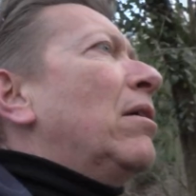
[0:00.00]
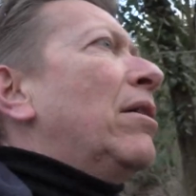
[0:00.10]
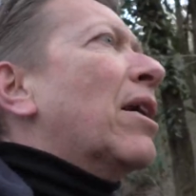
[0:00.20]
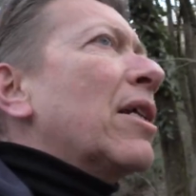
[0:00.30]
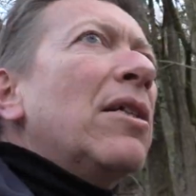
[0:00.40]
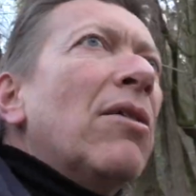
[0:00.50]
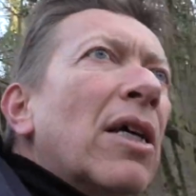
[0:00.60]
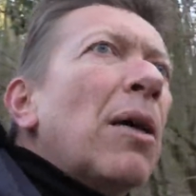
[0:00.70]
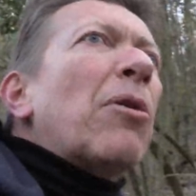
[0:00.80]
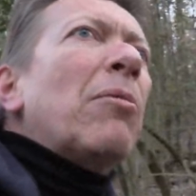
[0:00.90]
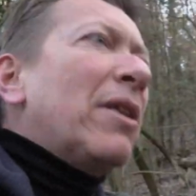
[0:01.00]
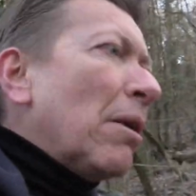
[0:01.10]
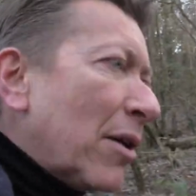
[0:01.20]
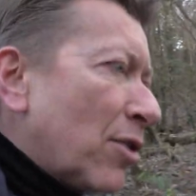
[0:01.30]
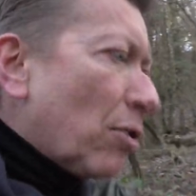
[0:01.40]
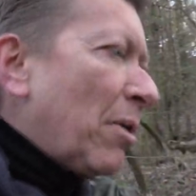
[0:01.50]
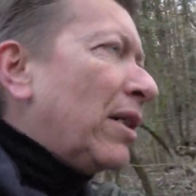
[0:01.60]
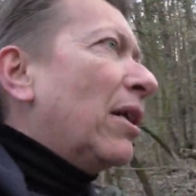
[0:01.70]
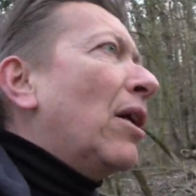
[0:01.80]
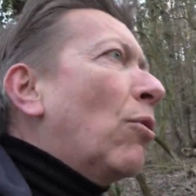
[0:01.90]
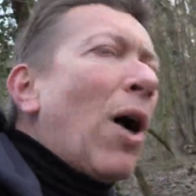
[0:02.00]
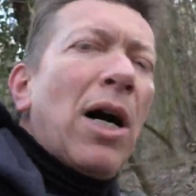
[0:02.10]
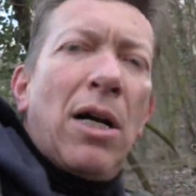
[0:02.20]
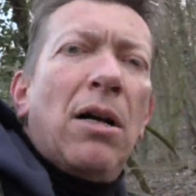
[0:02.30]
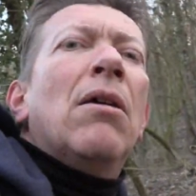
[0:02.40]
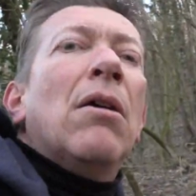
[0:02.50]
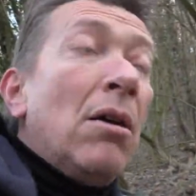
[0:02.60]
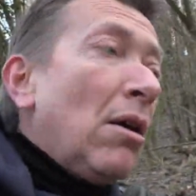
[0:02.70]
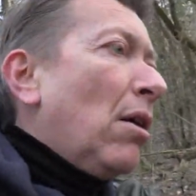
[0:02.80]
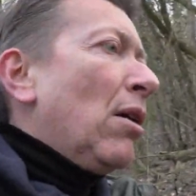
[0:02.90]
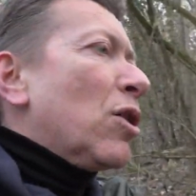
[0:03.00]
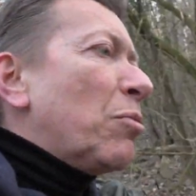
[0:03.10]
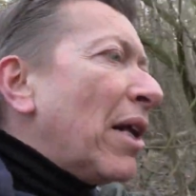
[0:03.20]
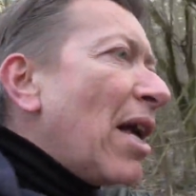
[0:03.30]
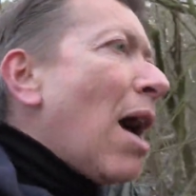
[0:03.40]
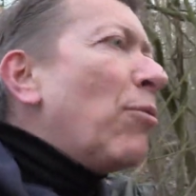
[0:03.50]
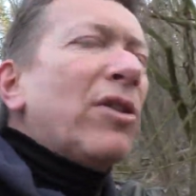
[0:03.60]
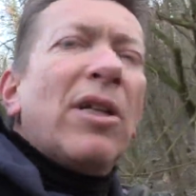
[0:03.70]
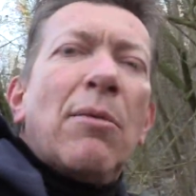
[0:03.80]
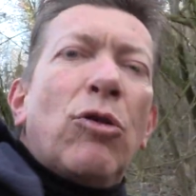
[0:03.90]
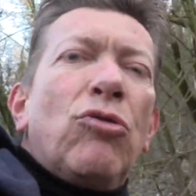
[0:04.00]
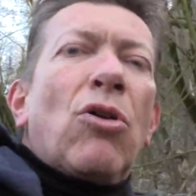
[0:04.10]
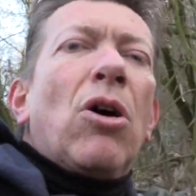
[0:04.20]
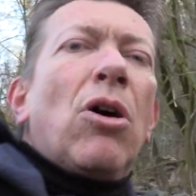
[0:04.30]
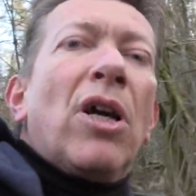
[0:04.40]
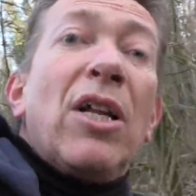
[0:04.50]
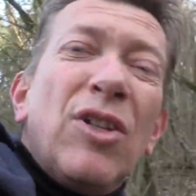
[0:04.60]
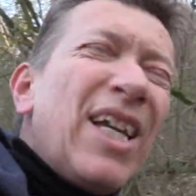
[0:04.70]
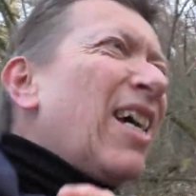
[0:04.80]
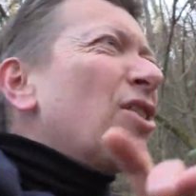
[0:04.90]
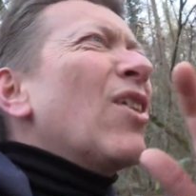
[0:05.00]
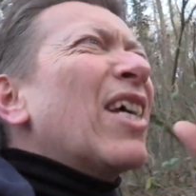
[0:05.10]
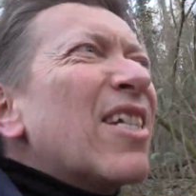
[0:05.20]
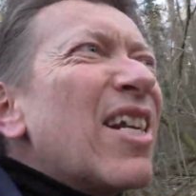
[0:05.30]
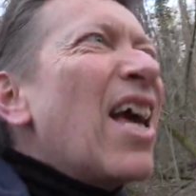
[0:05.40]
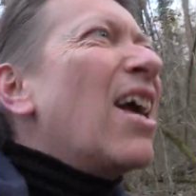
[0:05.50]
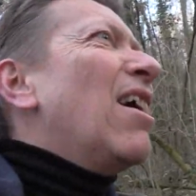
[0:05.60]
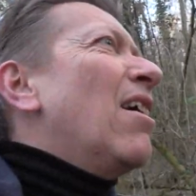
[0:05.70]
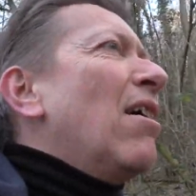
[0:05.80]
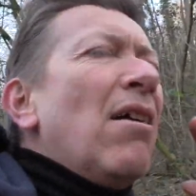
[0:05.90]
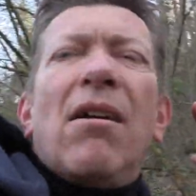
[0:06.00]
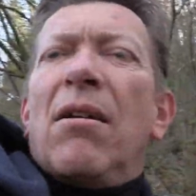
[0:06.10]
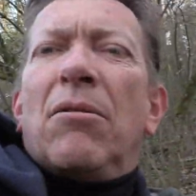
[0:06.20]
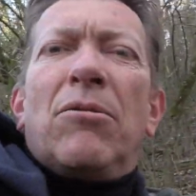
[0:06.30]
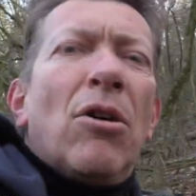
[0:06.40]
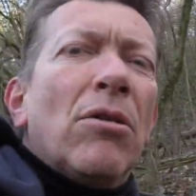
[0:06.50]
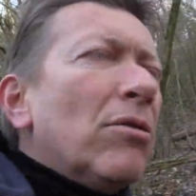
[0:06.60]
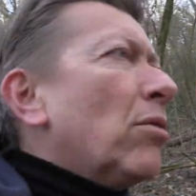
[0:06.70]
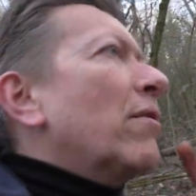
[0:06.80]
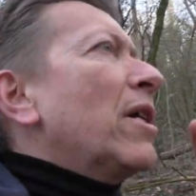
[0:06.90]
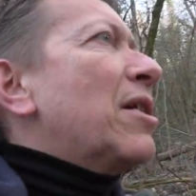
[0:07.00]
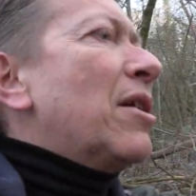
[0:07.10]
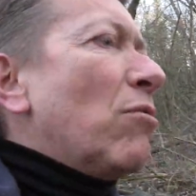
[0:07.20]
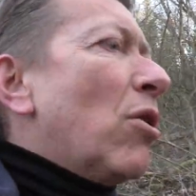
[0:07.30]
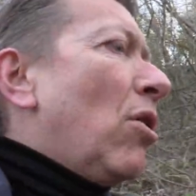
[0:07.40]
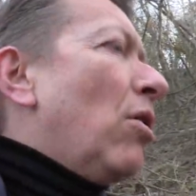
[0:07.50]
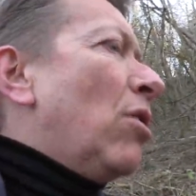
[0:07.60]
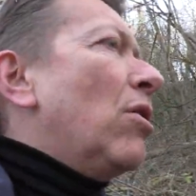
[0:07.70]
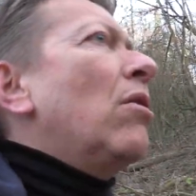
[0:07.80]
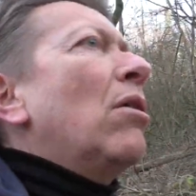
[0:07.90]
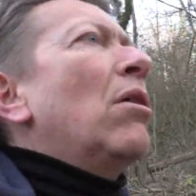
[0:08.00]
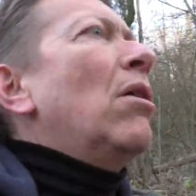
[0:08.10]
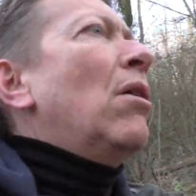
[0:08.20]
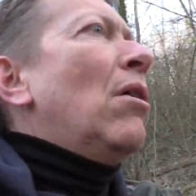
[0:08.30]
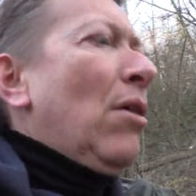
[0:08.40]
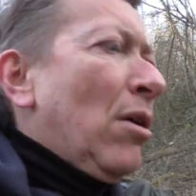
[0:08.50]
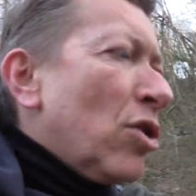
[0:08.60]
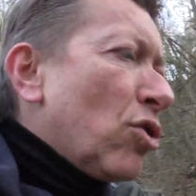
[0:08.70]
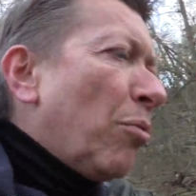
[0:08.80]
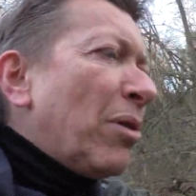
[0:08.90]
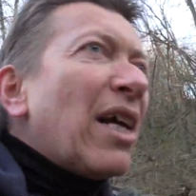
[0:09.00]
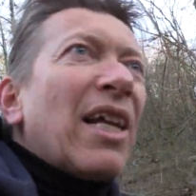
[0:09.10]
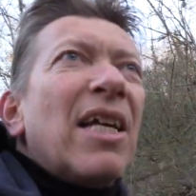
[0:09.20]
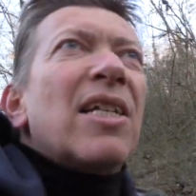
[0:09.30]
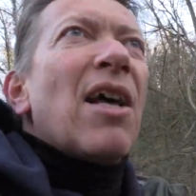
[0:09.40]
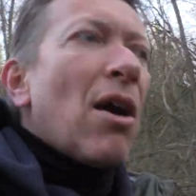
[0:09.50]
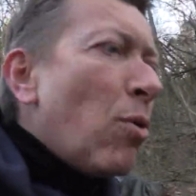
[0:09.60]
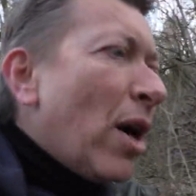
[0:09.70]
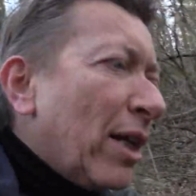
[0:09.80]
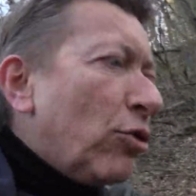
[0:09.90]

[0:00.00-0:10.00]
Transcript: direzione che promette maggiormente è di qua speriamo e teniamo duro in ogni caso anche se non dovessimo scoprire chissà quale